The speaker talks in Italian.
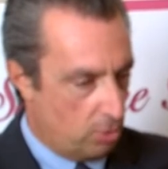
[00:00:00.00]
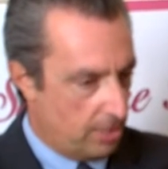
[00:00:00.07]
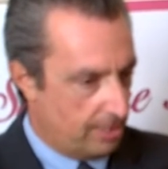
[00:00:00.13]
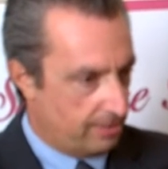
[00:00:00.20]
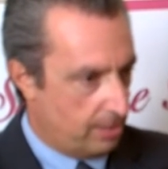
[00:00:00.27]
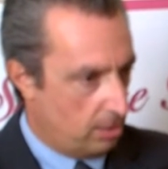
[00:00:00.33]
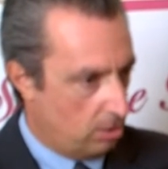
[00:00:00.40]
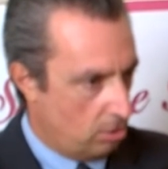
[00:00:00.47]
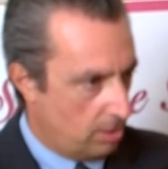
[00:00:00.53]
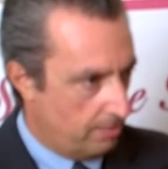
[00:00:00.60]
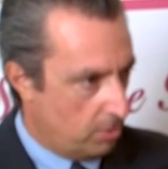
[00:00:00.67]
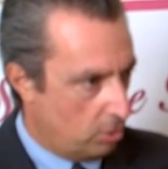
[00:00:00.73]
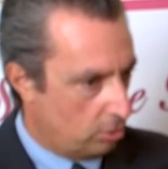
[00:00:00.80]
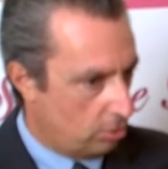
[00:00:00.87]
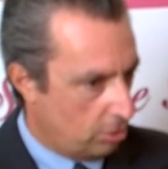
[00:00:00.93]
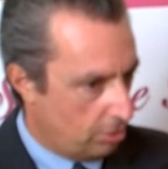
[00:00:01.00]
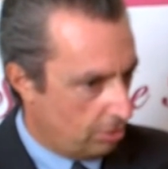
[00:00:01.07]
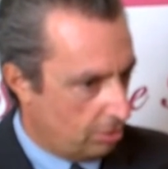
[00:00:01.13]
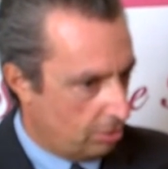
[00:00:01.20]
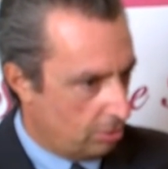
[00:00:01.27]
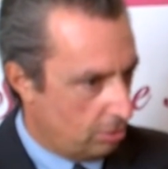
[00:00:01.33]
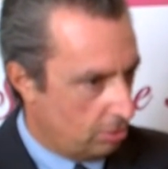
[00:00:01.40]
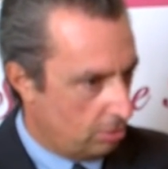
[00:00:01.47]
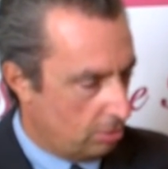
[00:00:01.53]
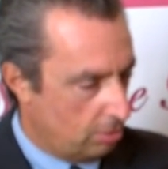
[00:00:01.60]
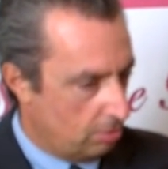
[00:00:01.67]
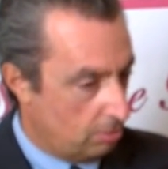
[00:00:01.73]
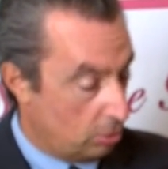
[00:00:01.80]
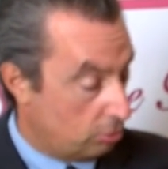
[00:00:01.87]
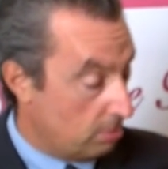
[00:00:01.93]
un cartellone
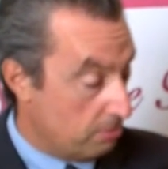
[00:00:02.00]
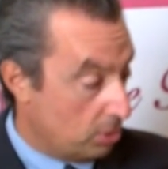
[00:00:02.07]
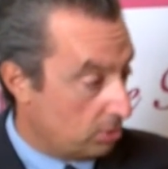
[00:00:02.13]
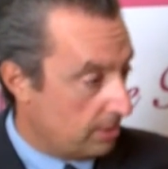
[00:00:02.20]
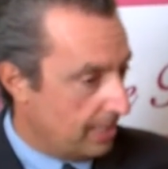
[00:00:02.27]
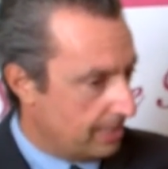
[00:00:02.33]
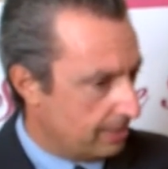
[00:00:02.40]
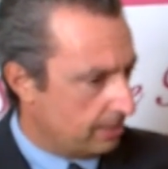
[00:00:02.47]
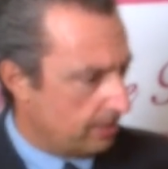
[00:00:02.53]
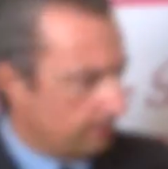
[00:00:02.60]
molto, molto importante.